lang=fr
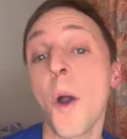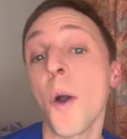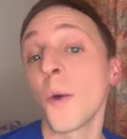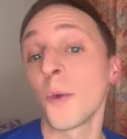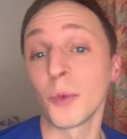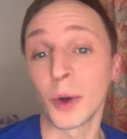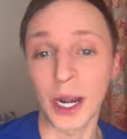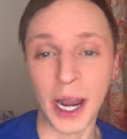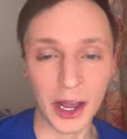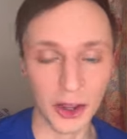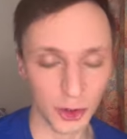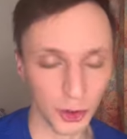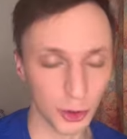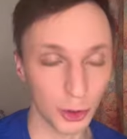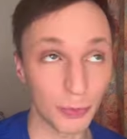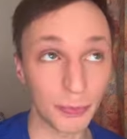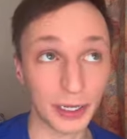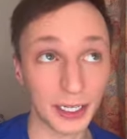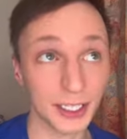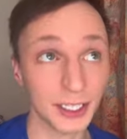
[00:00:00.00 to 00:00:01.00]
Voilà, je le
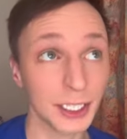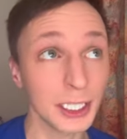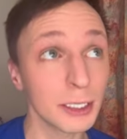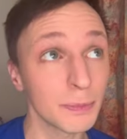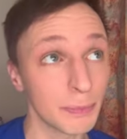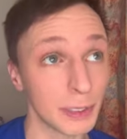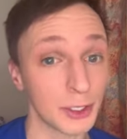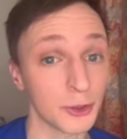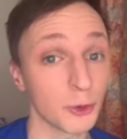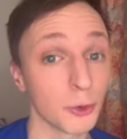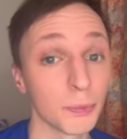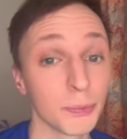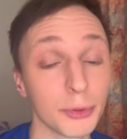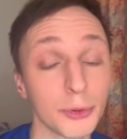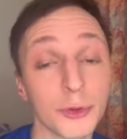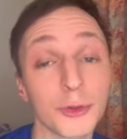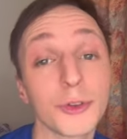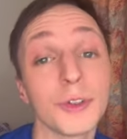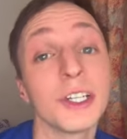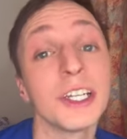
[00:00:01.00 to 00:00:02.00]
précise parce qu'on peut
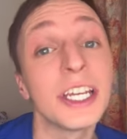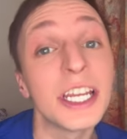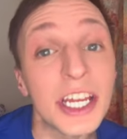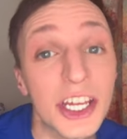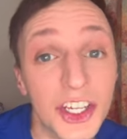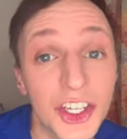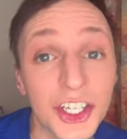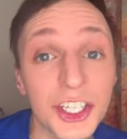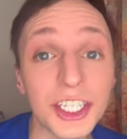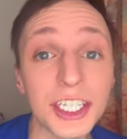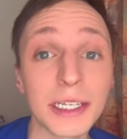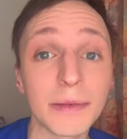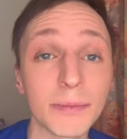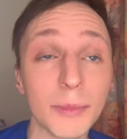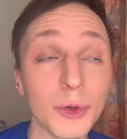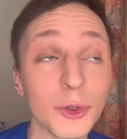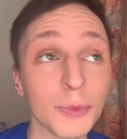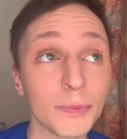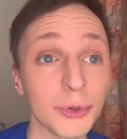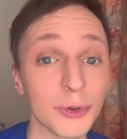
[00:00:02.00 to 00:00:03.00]

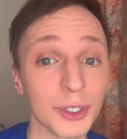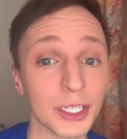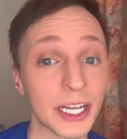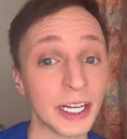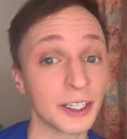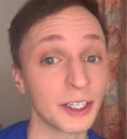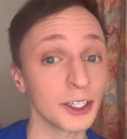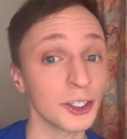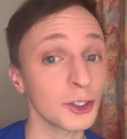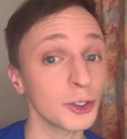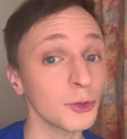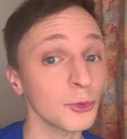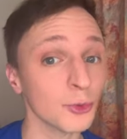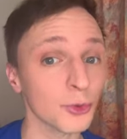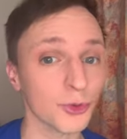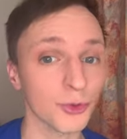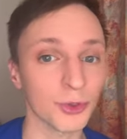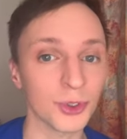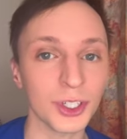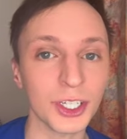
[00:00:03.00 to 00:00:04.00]
légitimement se poser la question. Je
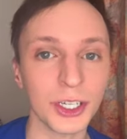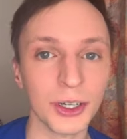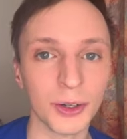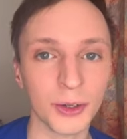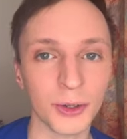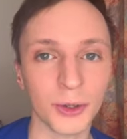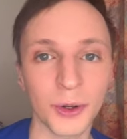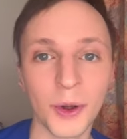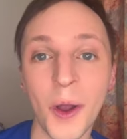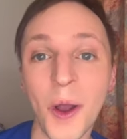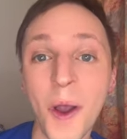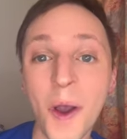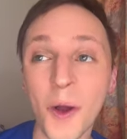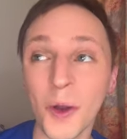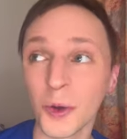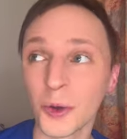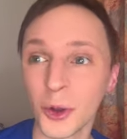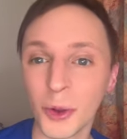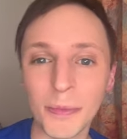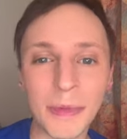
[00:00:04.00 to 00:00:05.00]
veux dire, euh,
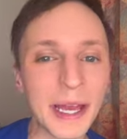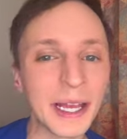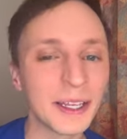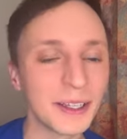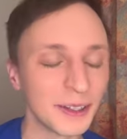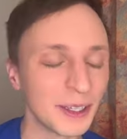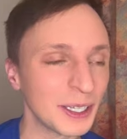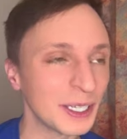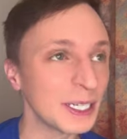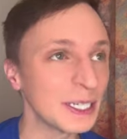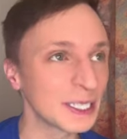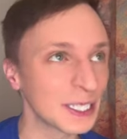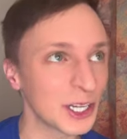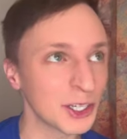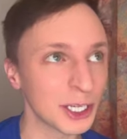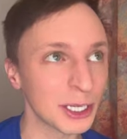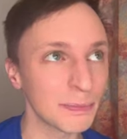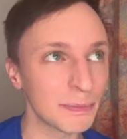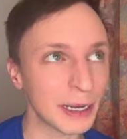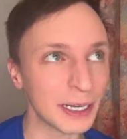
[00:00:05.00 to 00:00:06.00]
le mec, dès qu'il
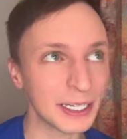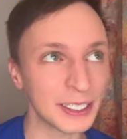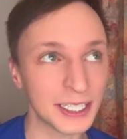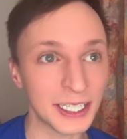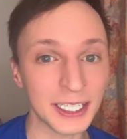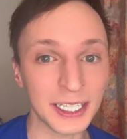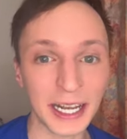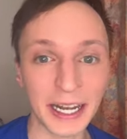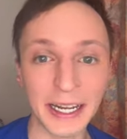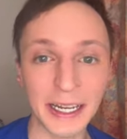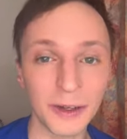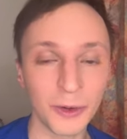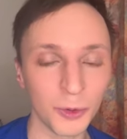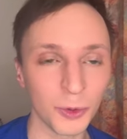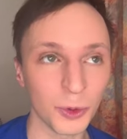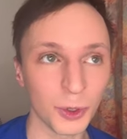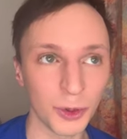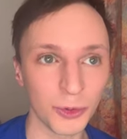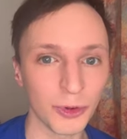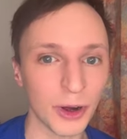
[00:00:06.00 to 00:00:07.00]
s'agit de parler d'Israël, on
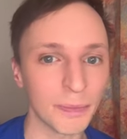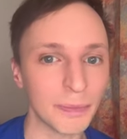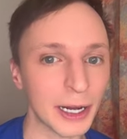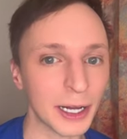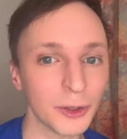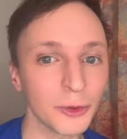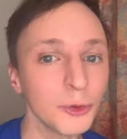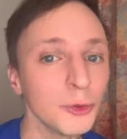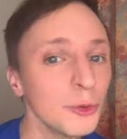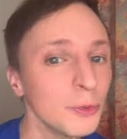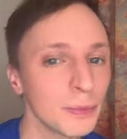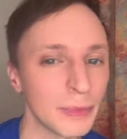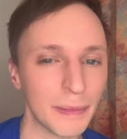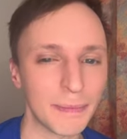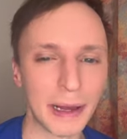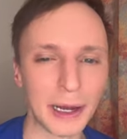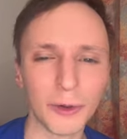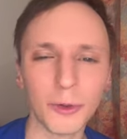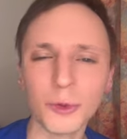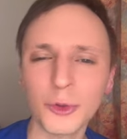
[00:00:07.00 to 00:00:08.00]
le voit partout, mais
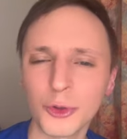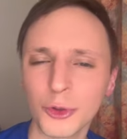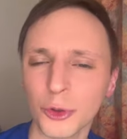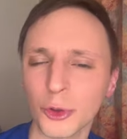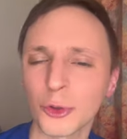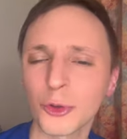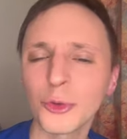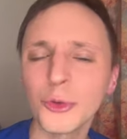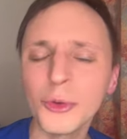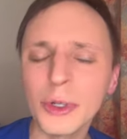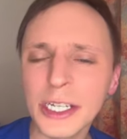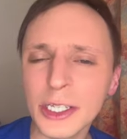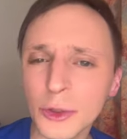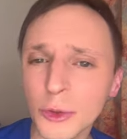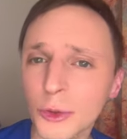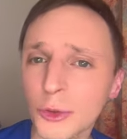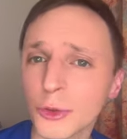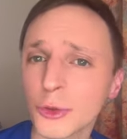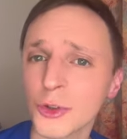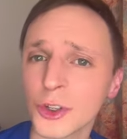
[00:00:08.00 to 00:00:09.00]
par contre, sur tous les
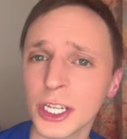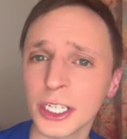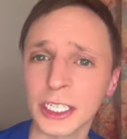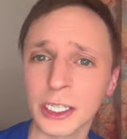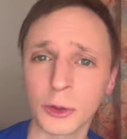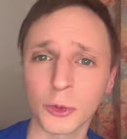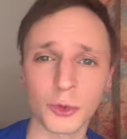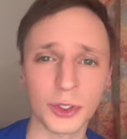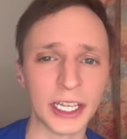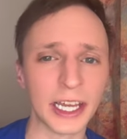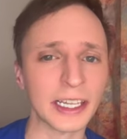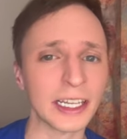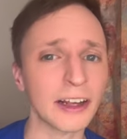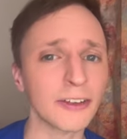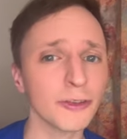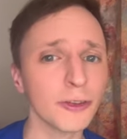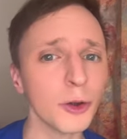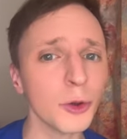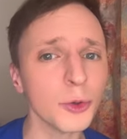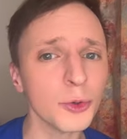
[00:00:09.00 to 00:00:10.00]
autres sujets qui concernent la
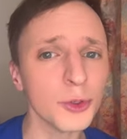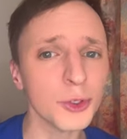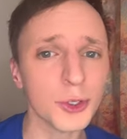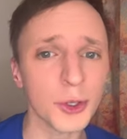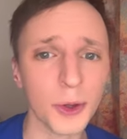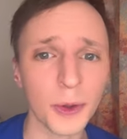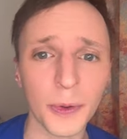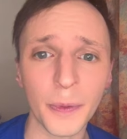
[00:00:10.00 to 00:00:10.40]
France,